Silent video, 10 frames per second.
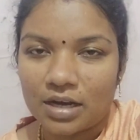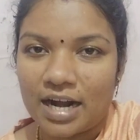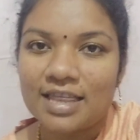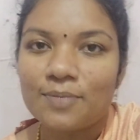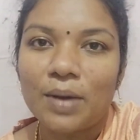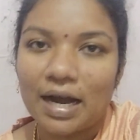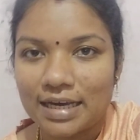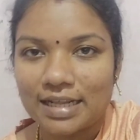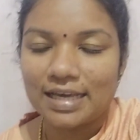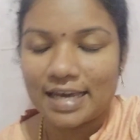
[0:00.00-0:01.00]
எடுத்து
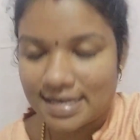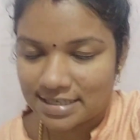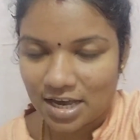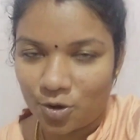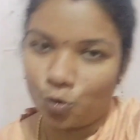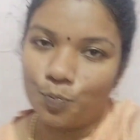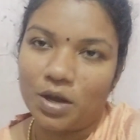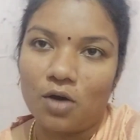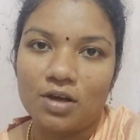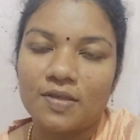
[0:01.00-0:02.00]
பார்க்குறதுக்கு ஈஸியாக இருக்கும்
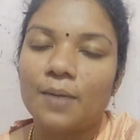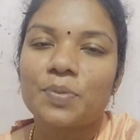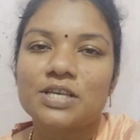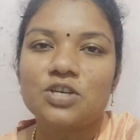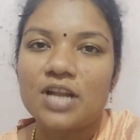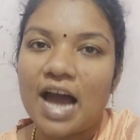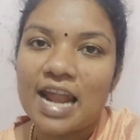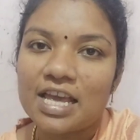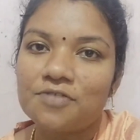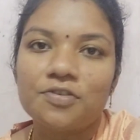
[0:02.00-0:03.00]
அவ்வளோதான் ஸோ
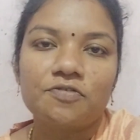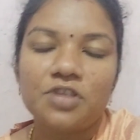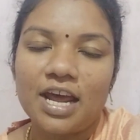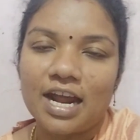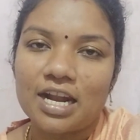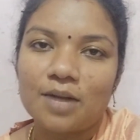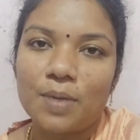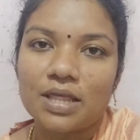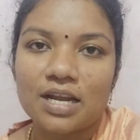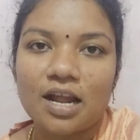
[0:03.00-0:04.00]
நாளைக்கு ஃபிஃப்த் டே என்னன்னு
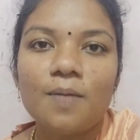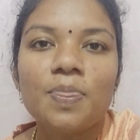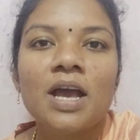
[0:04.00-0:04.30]
பார்த்தீங்கன்னா